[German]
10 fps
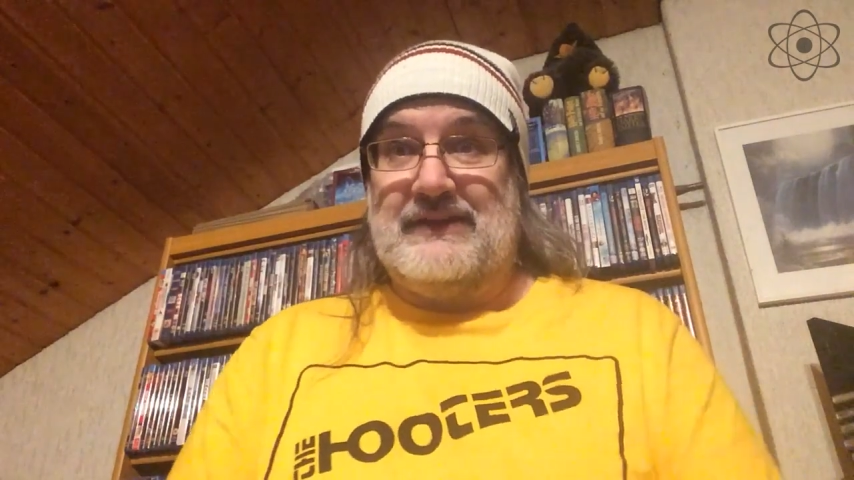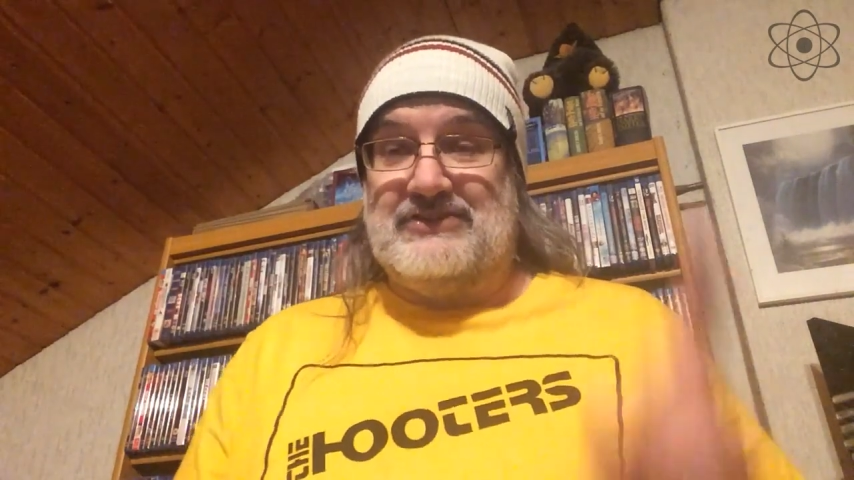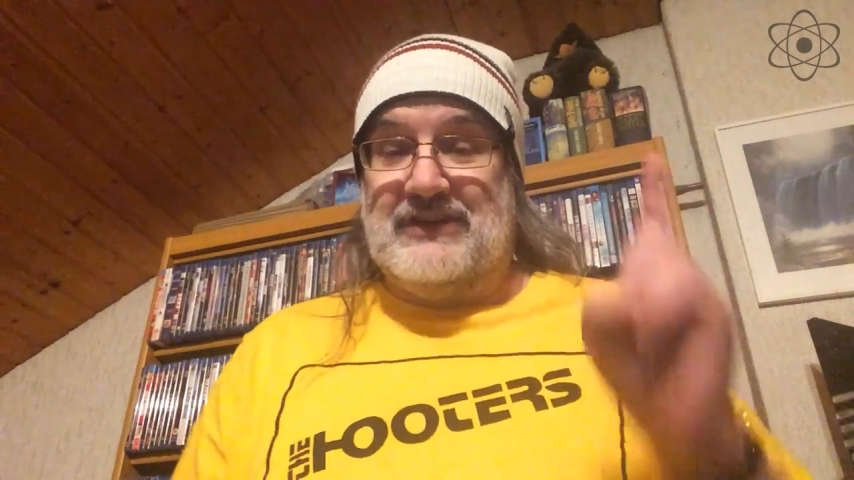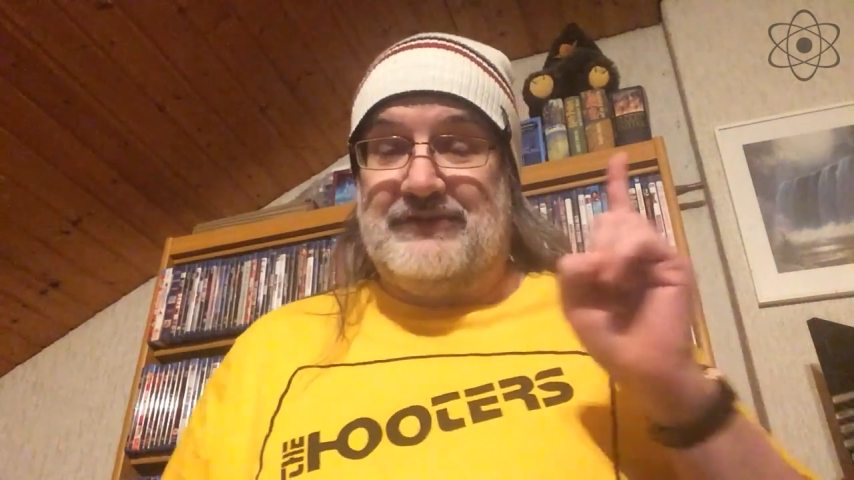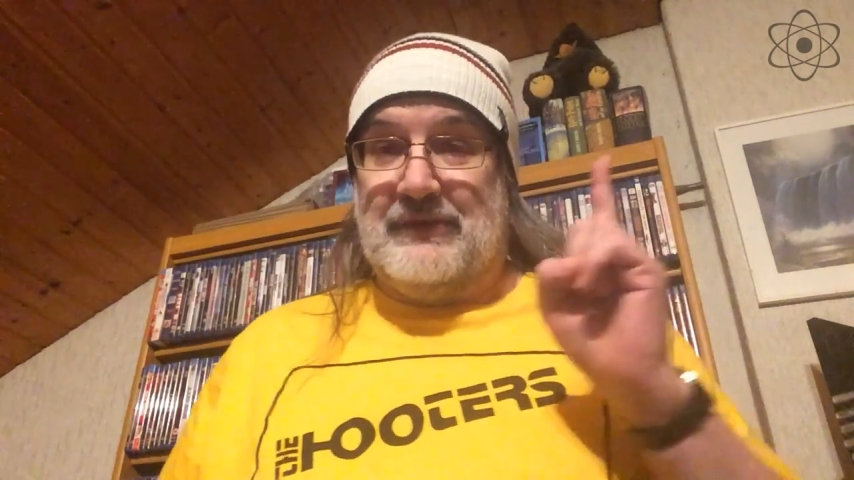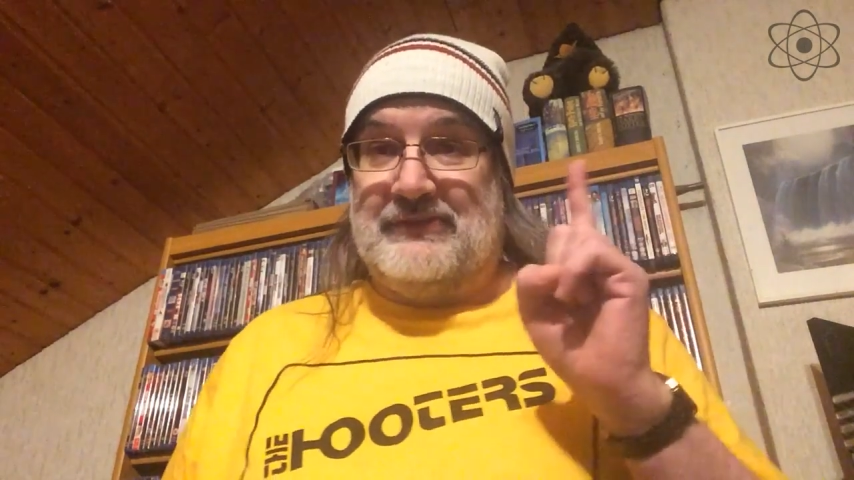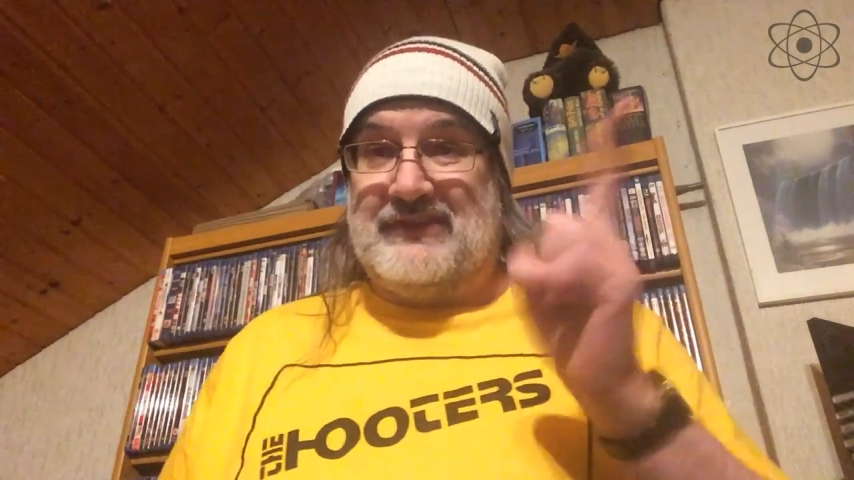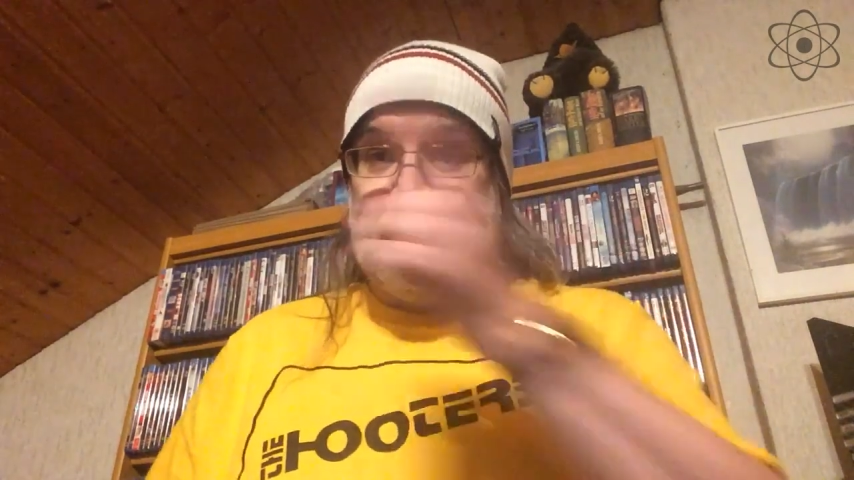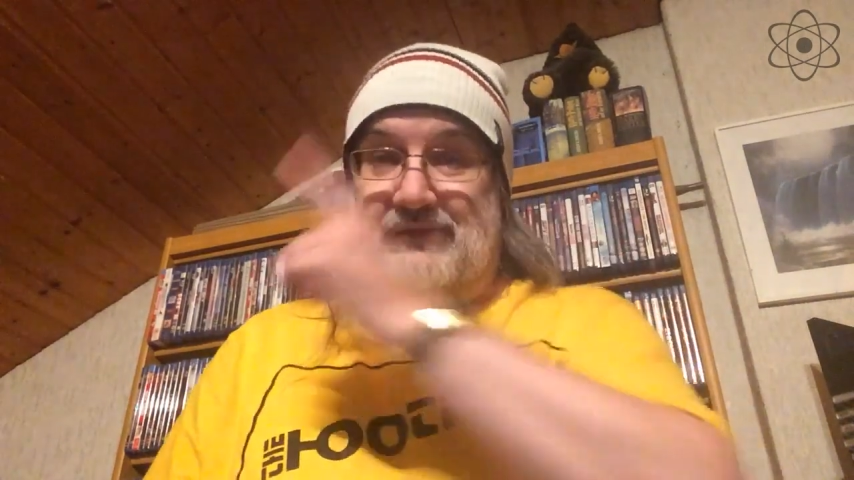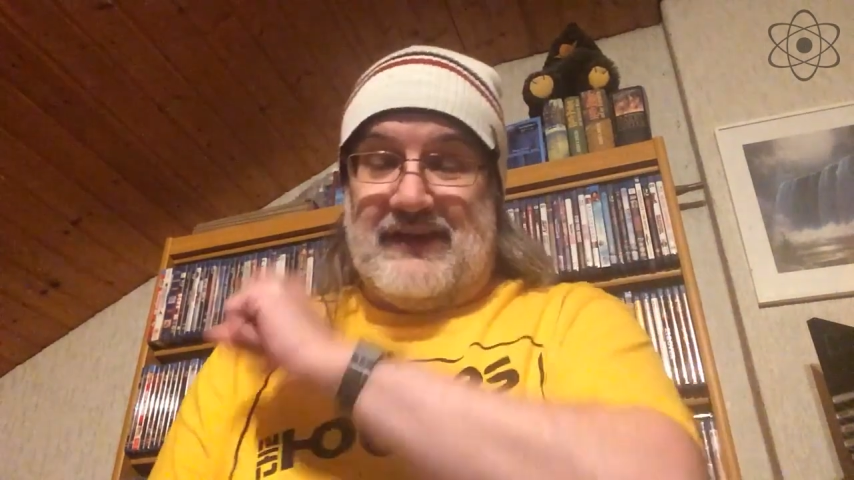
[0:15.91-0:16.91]
geschickt vom
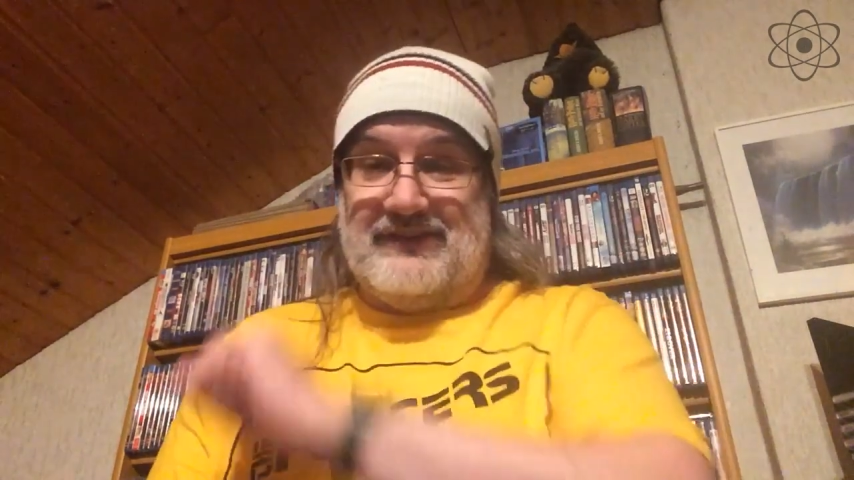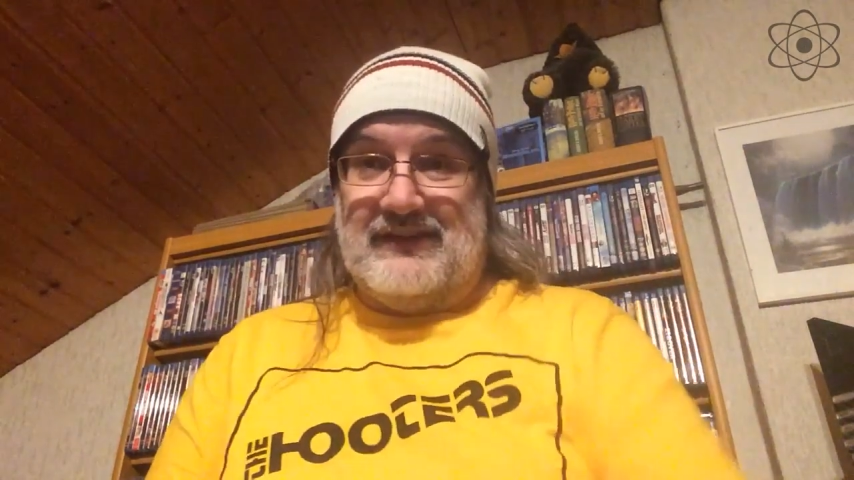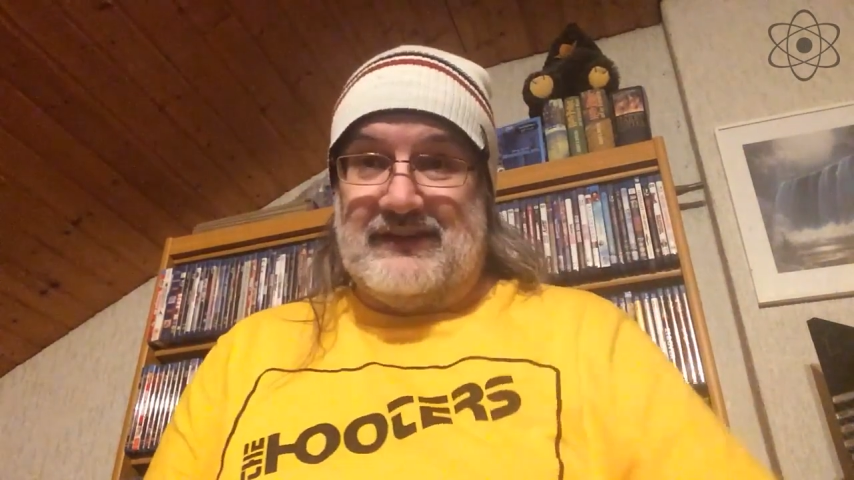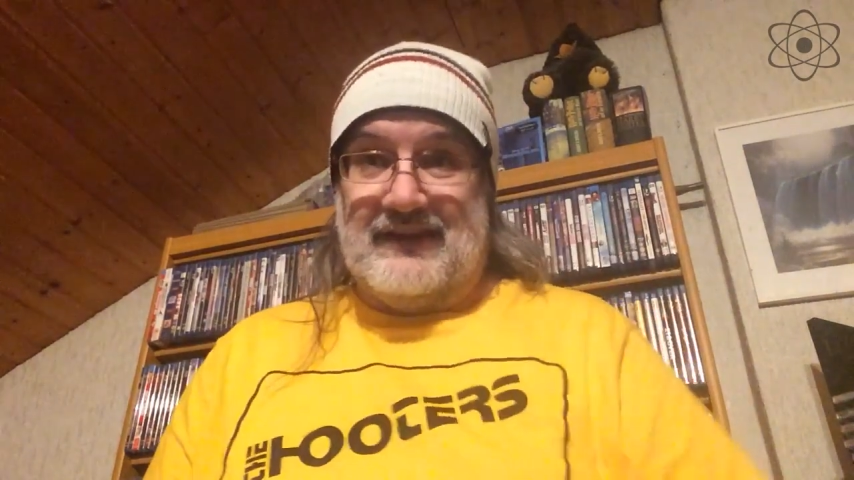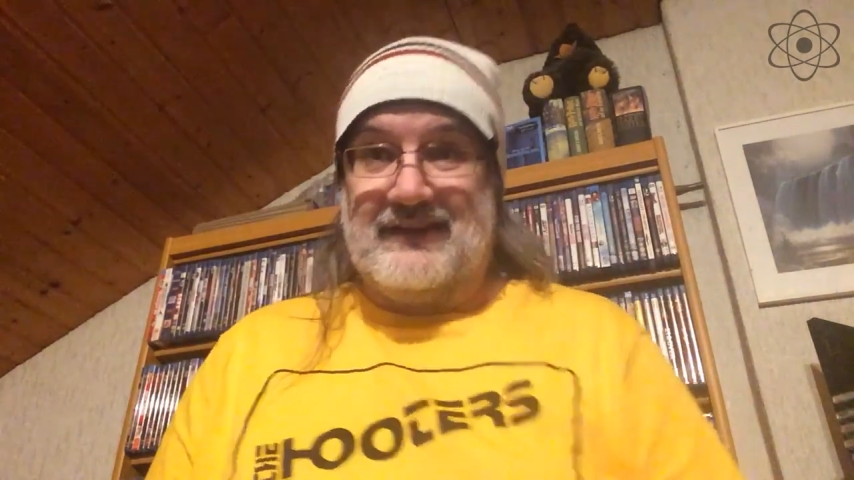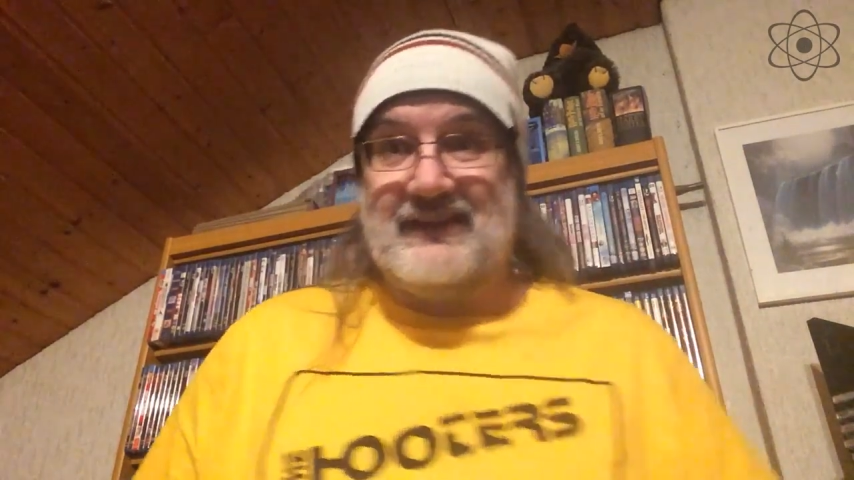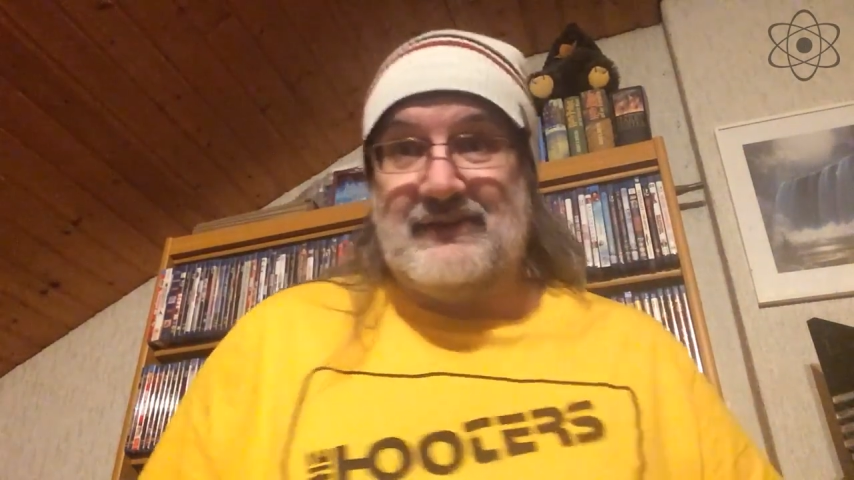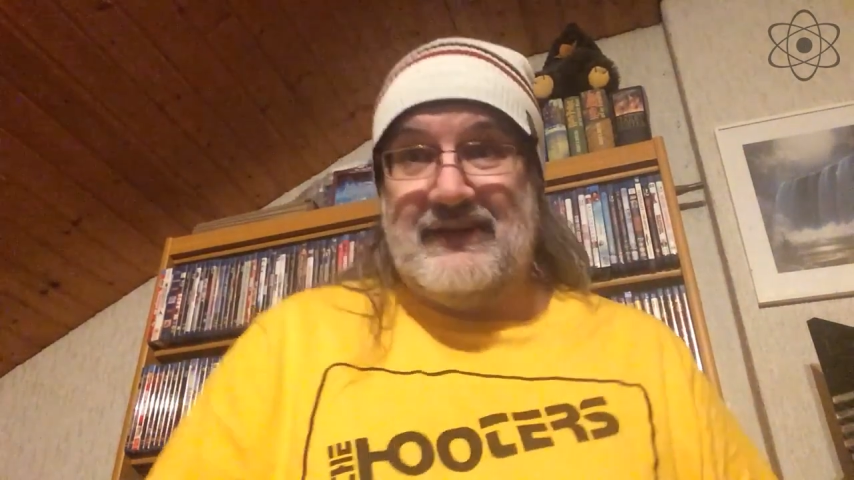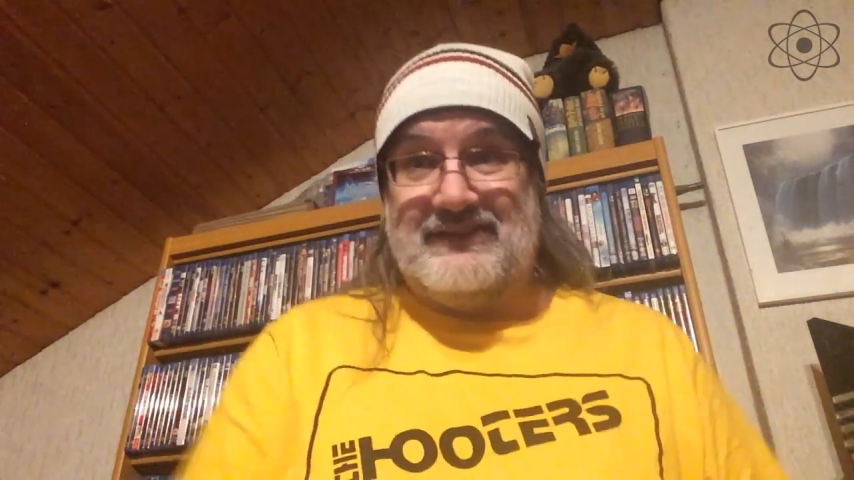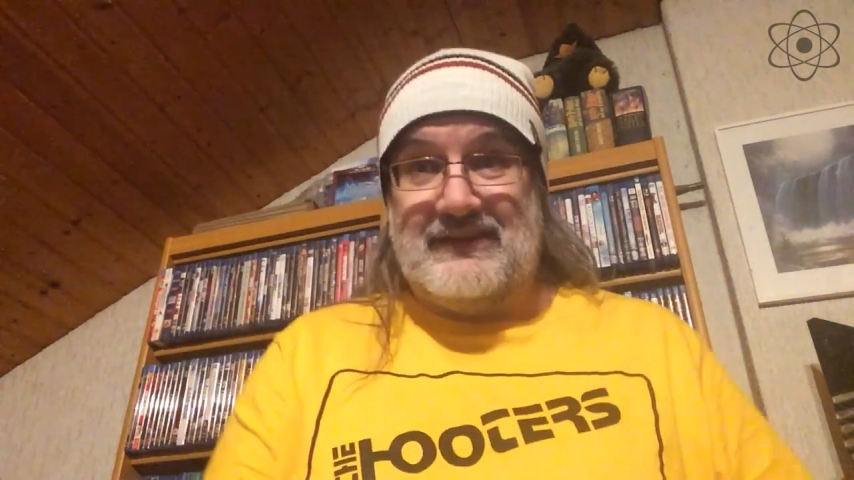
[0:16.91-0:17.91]
Sunrisen. Danke
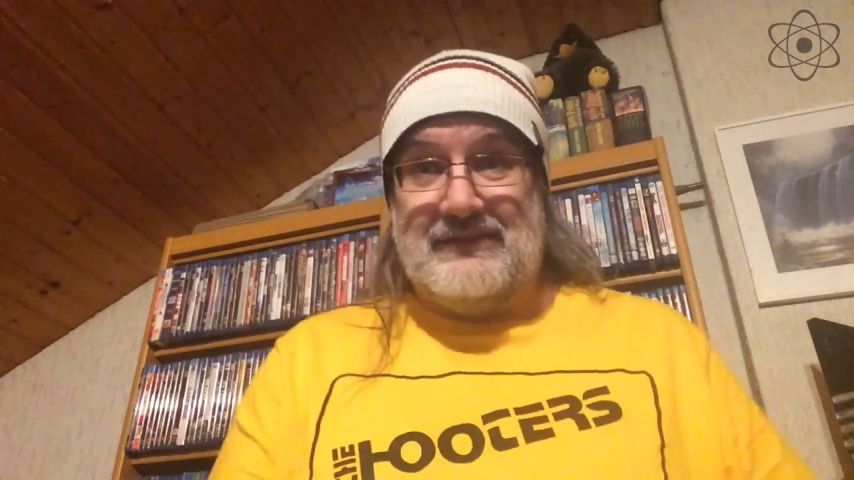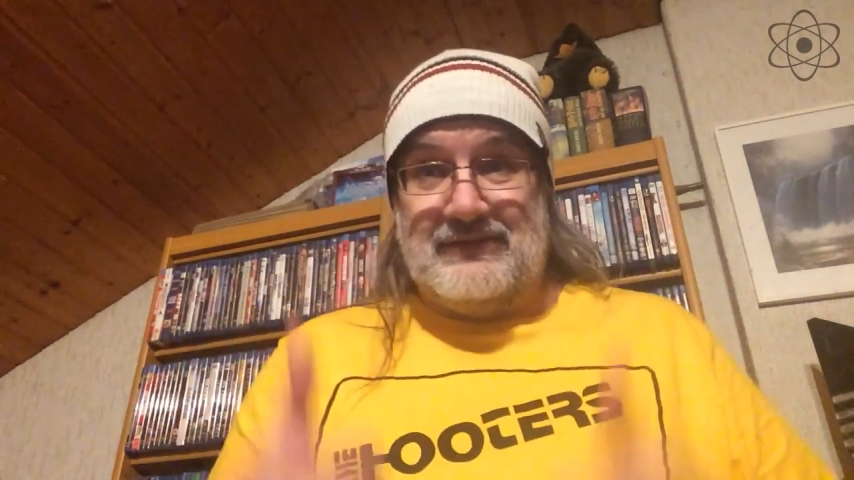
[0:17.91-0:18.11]
Sunrisen.